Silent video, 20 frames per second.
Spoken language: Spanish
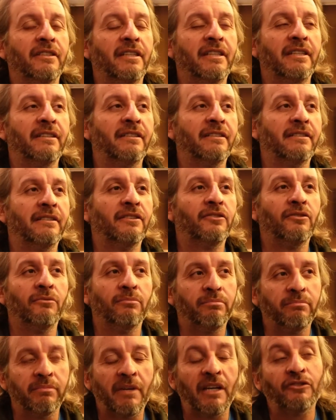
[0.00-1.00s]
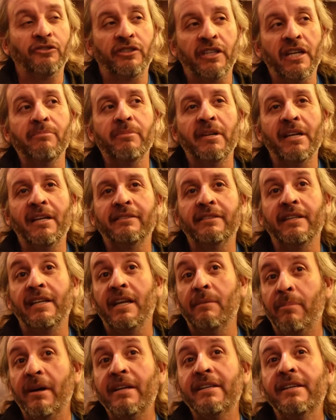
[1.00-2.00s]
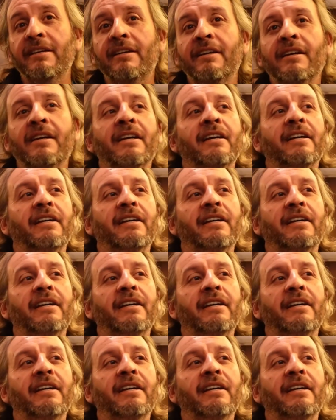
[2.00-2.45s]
Eh, este, cantoterapia nace en España